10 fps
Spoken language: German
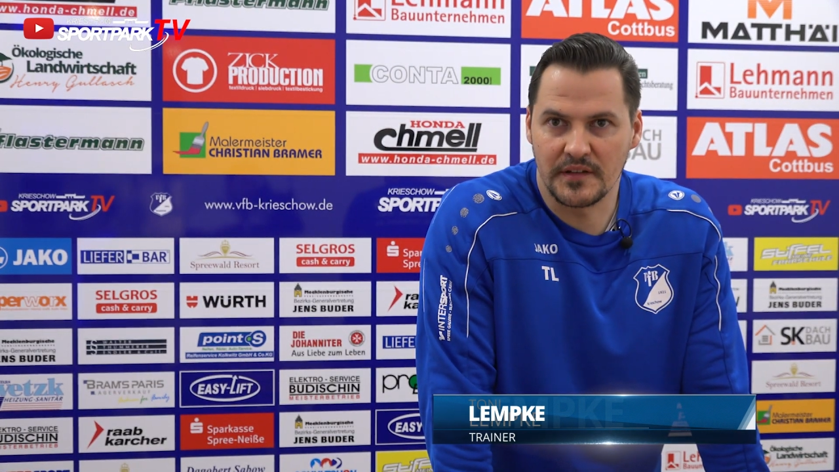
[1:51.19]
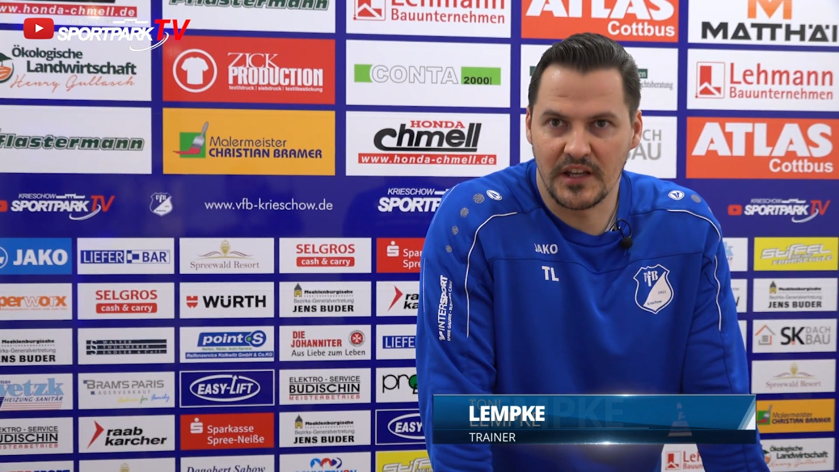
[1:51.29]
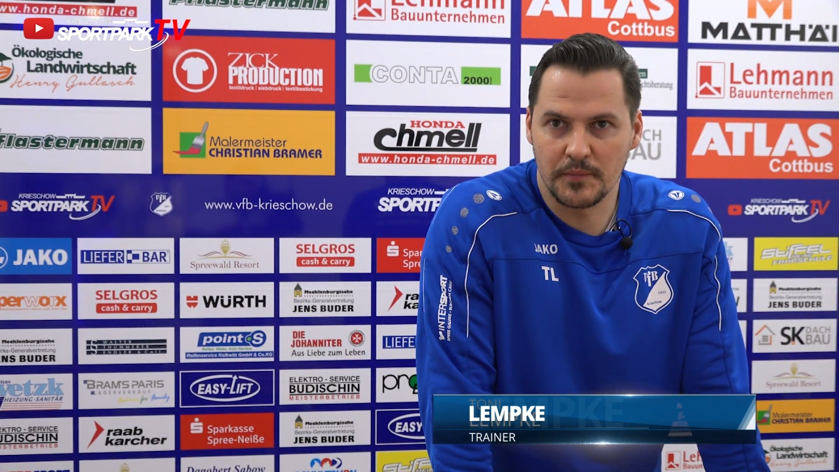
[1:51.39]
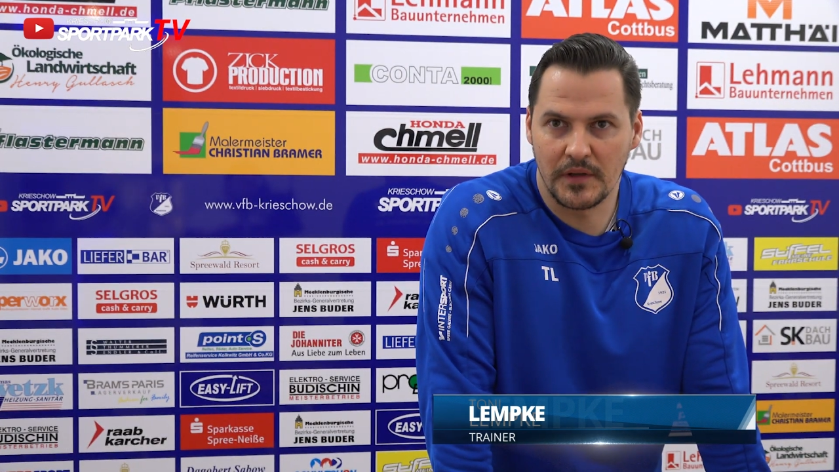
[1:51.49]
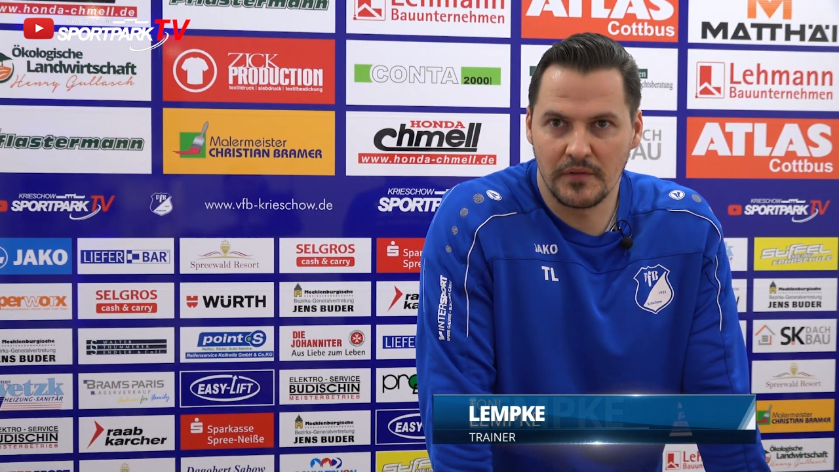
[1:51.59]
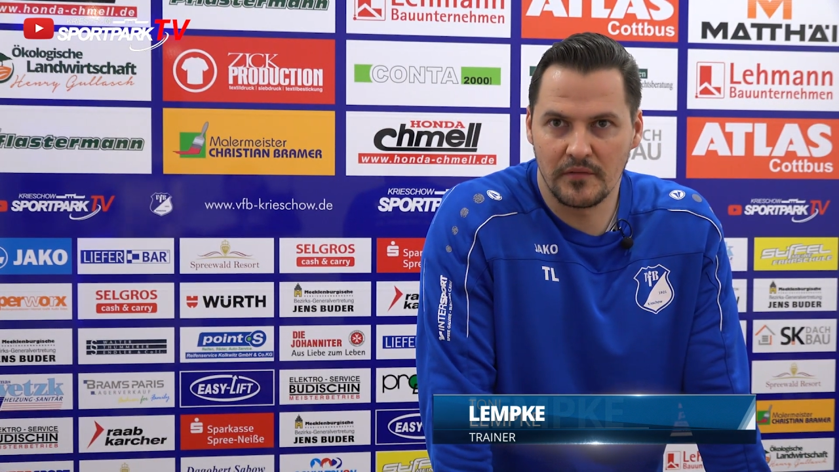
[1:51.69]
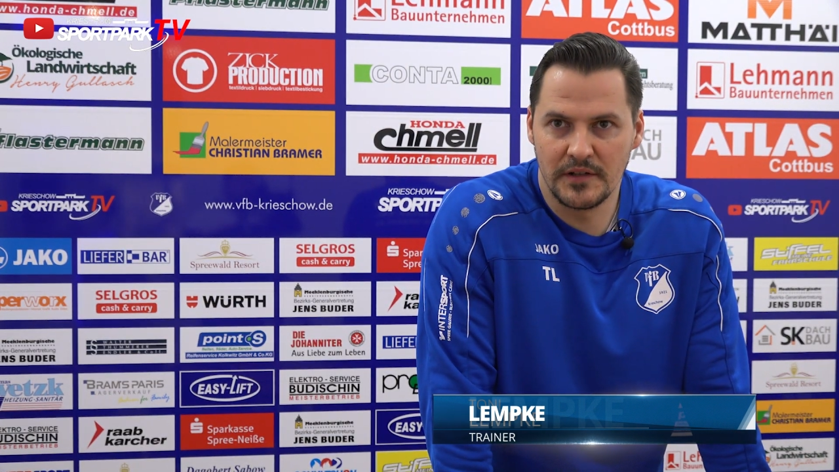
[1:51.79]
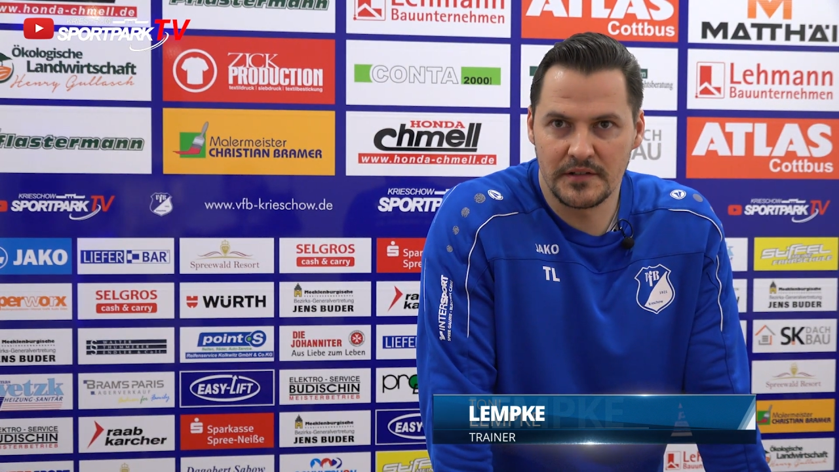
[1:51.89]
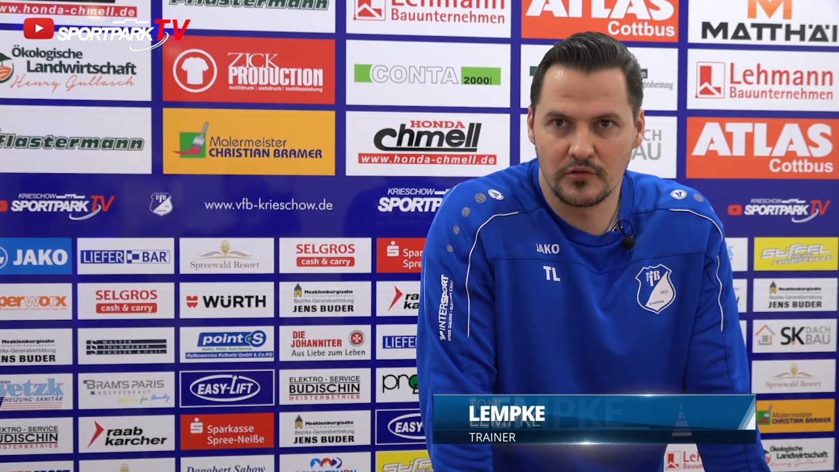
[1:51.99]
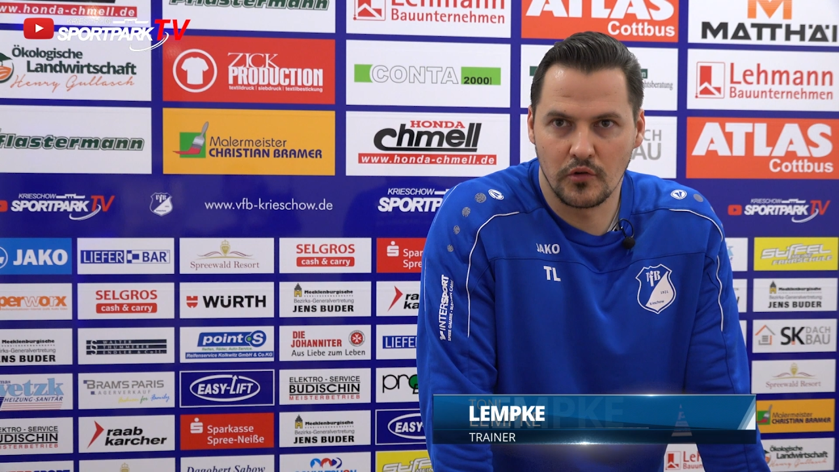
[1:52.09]
Gerstmann
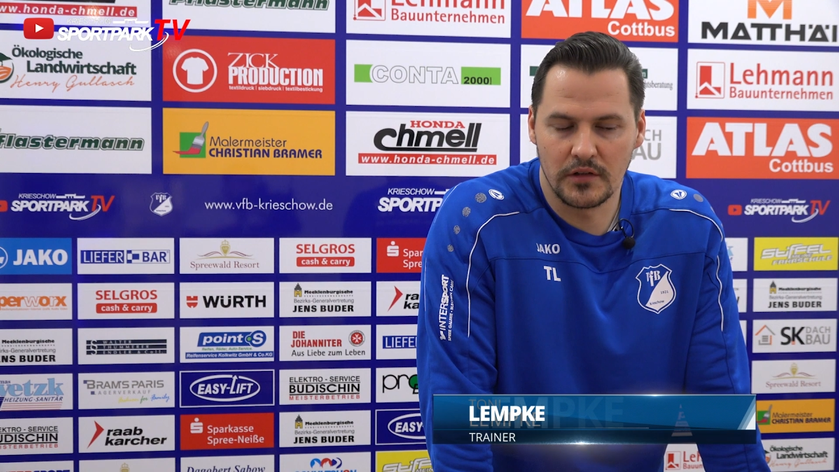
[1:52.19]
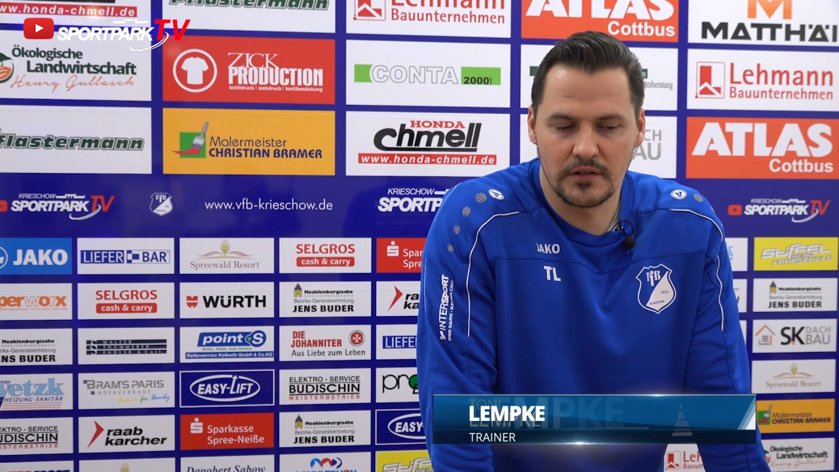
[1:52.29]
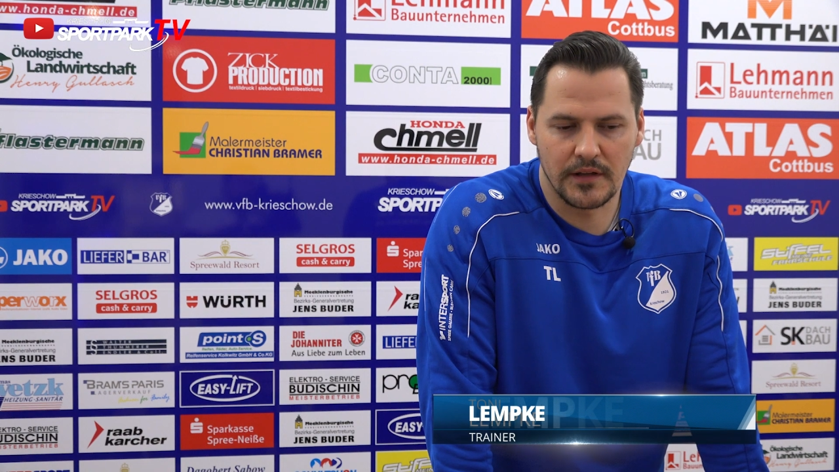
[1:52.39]
verpflichten konnten.